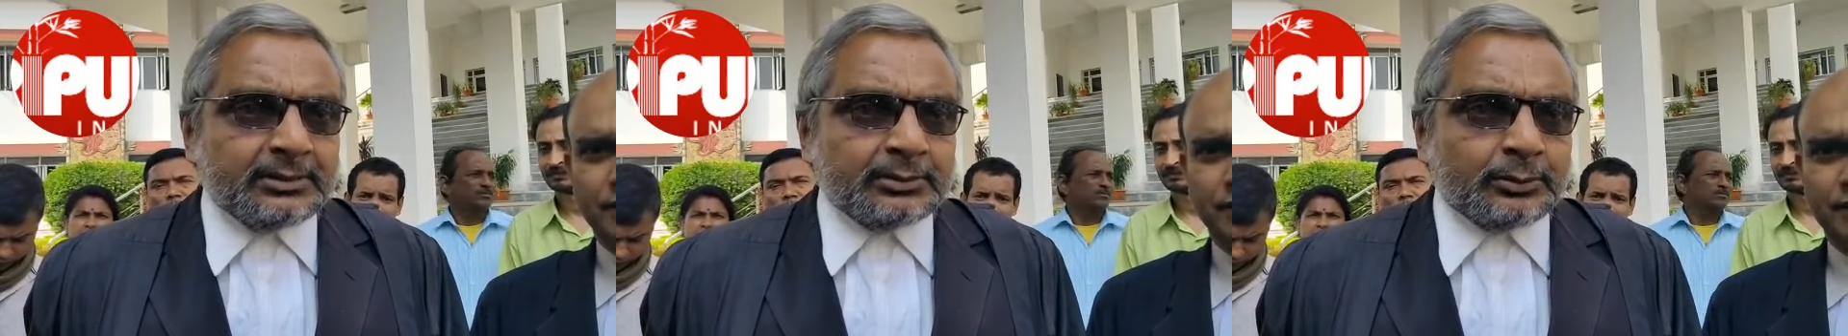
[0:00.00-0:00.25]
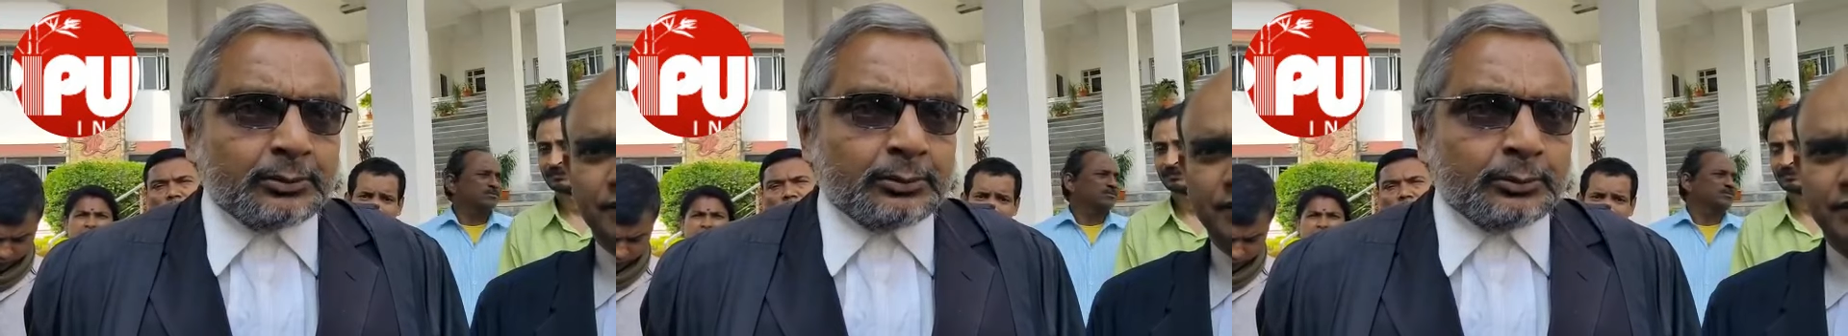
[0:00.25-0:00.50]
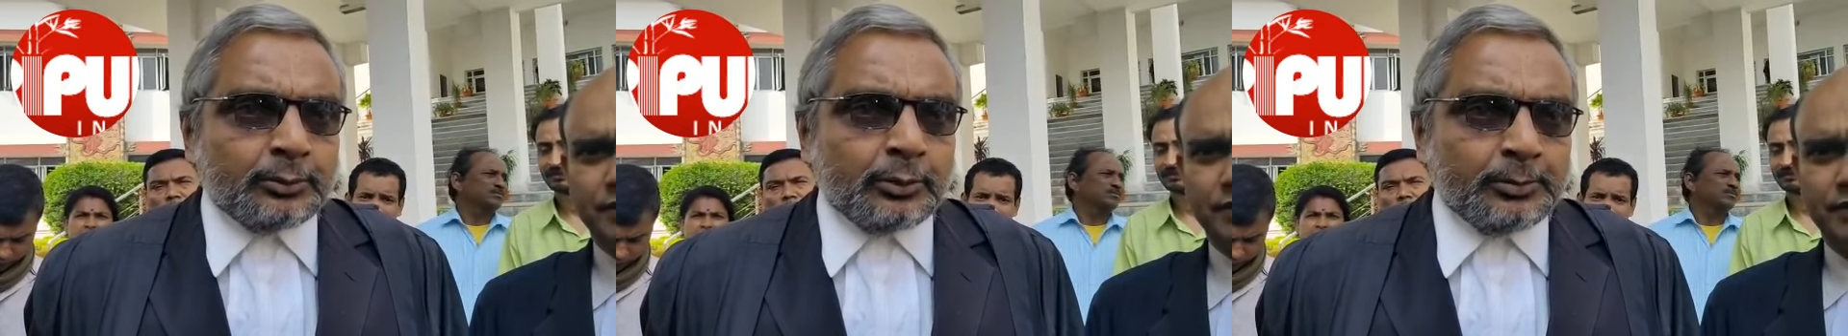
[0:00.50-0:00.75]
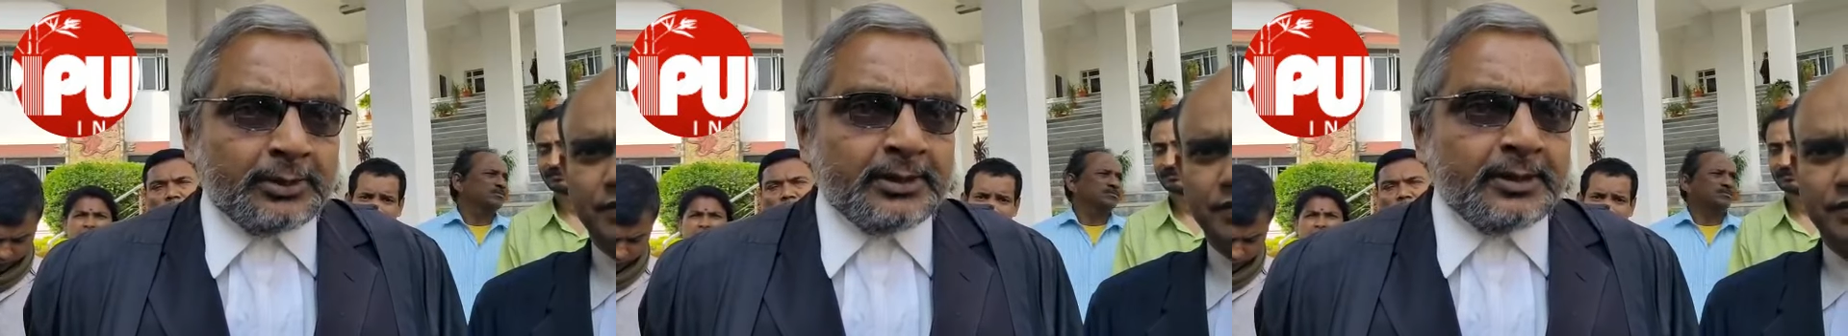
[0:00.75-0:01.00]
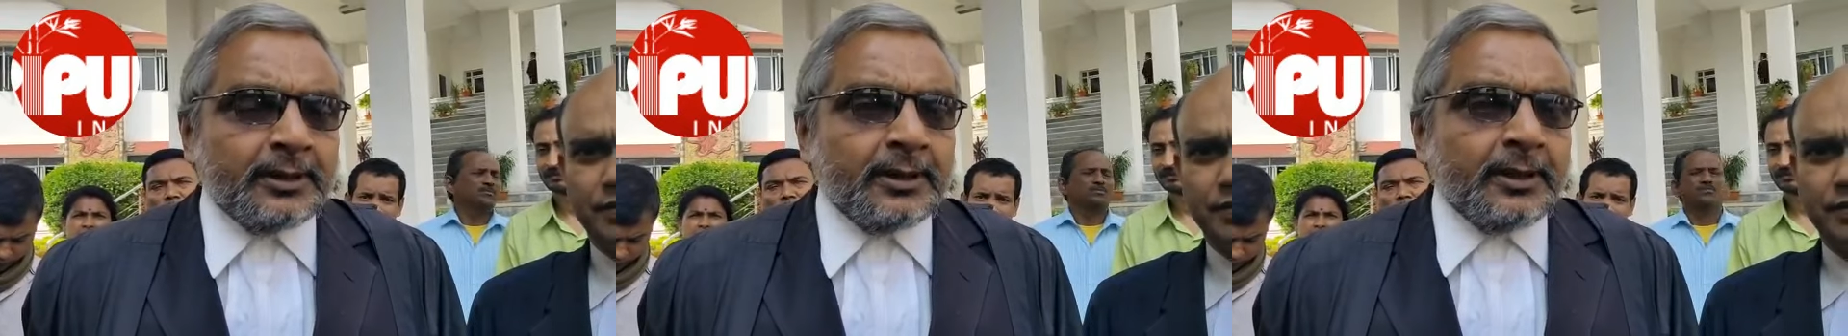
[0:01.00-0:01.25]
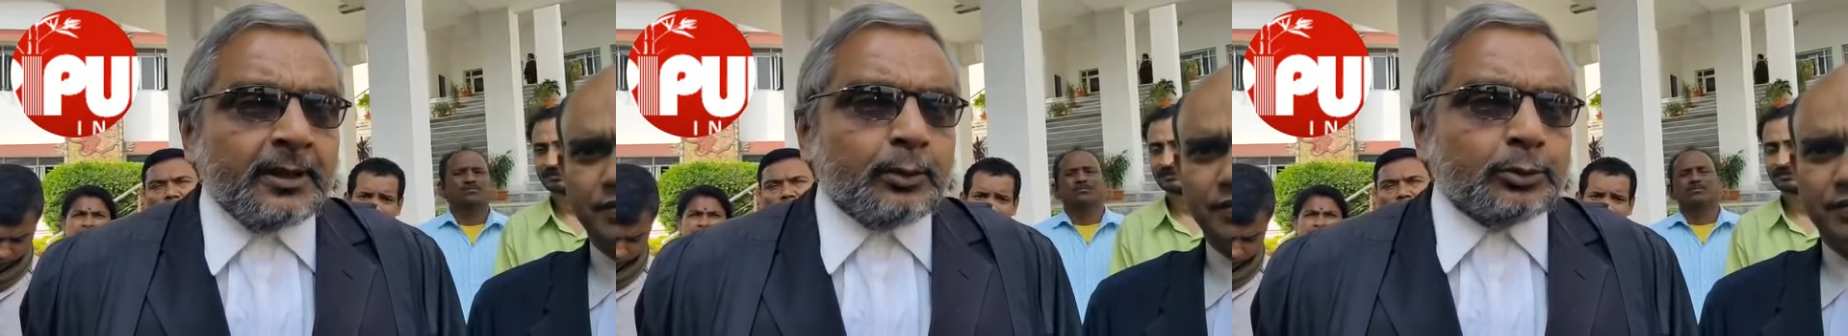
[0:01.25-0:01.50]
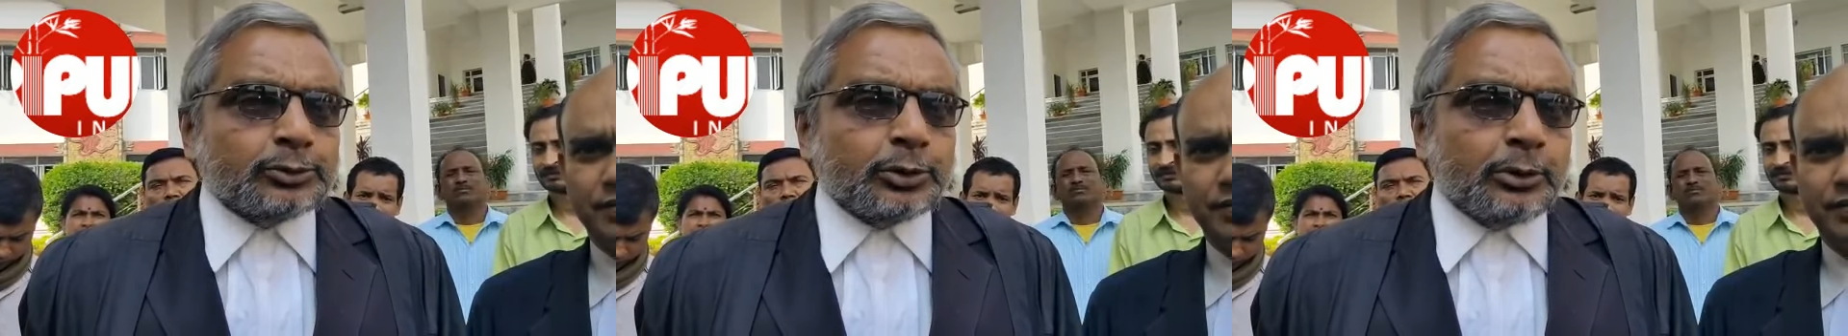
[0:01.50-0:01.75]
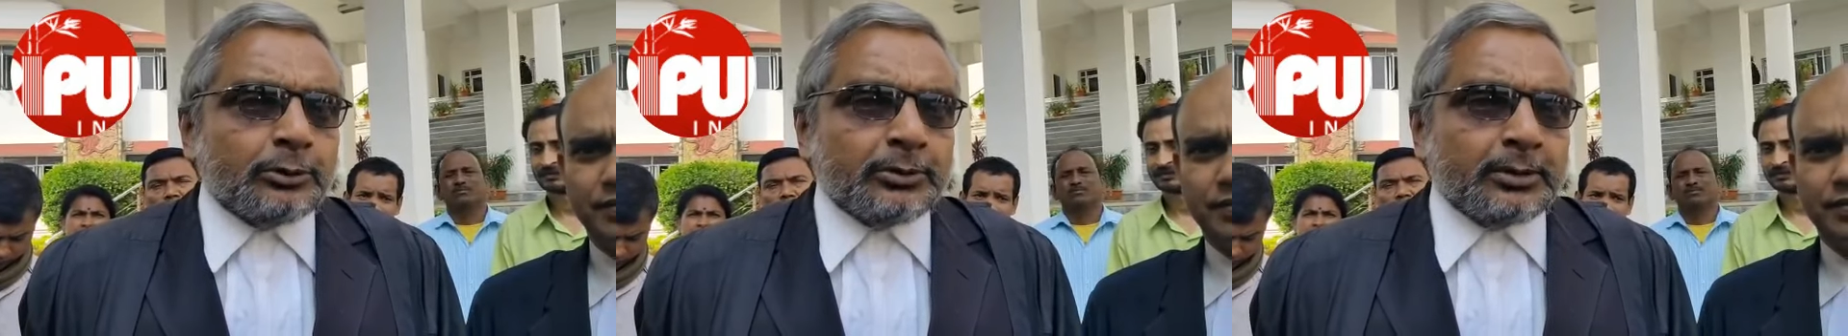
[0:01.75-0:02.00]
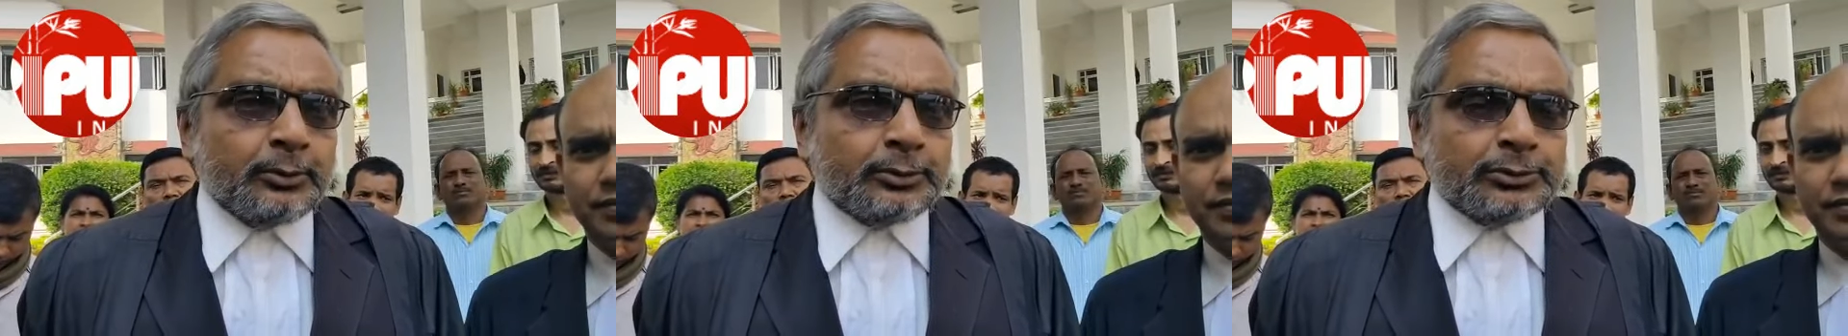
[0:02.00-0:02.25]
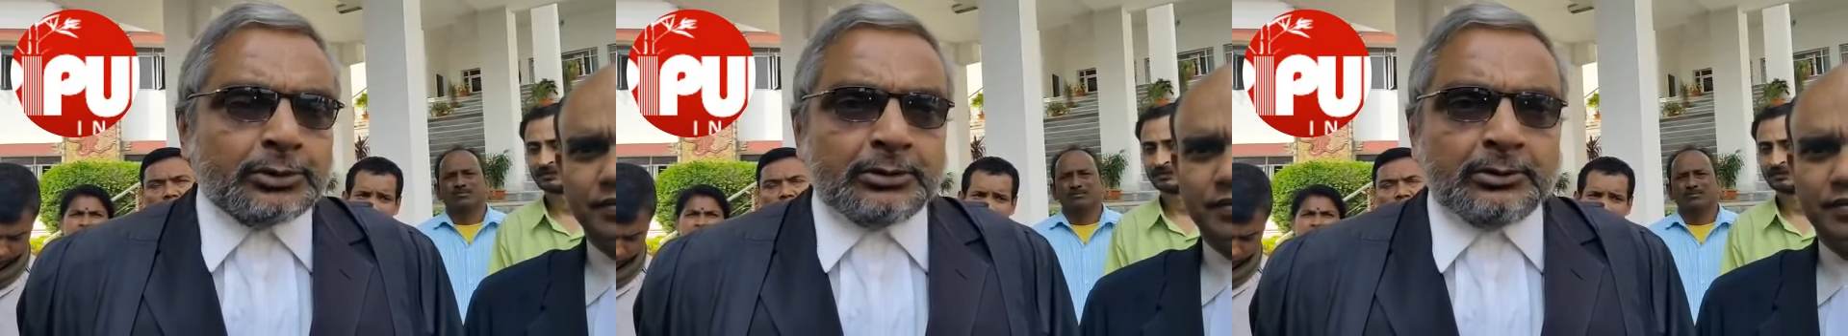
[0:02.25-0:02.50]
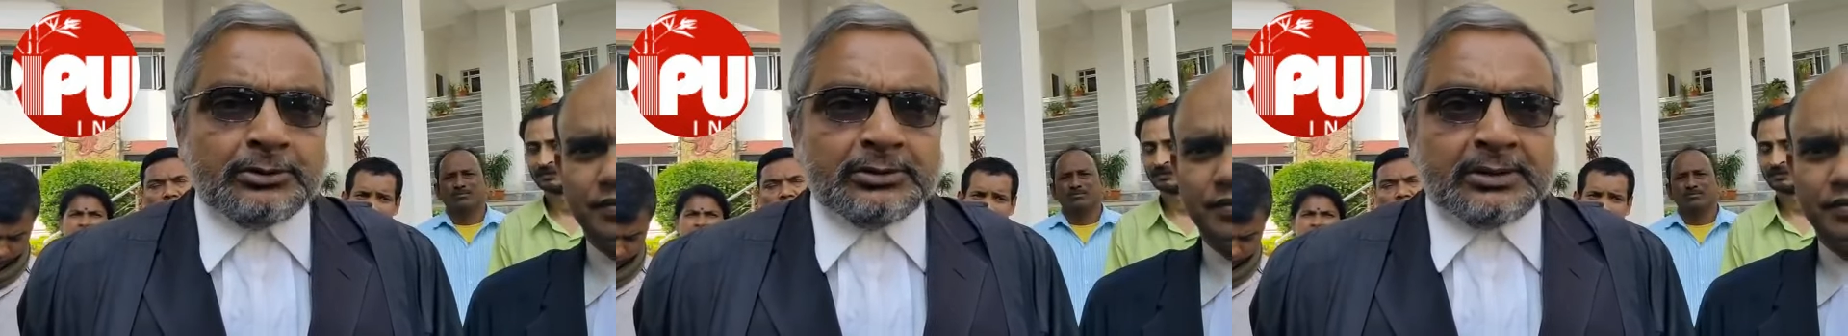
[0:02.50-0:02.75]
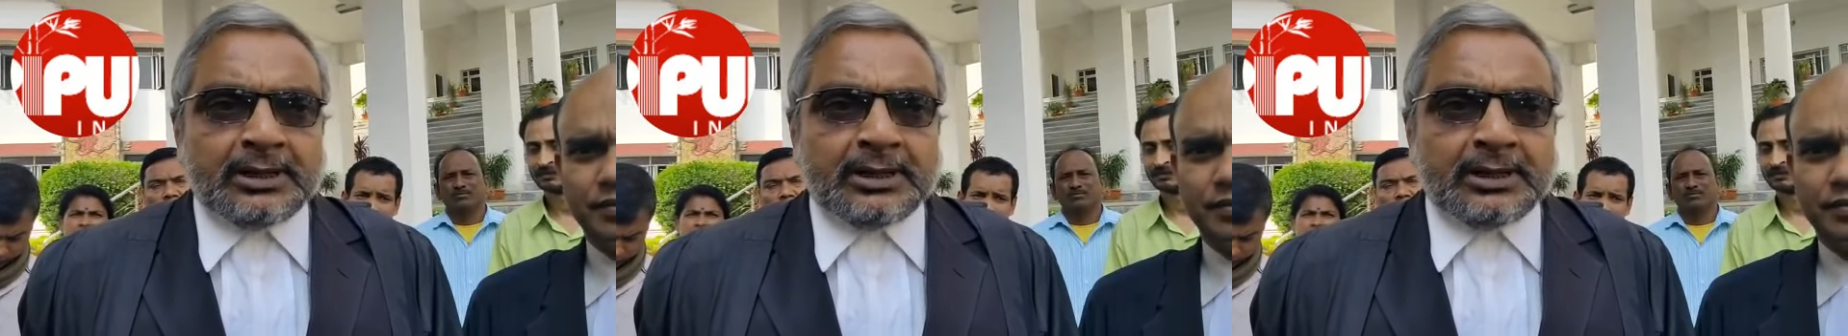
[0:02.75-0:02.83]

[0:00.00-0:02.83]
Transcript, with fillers: তদন্ত হবে উচ্চ উচ্চ আদালত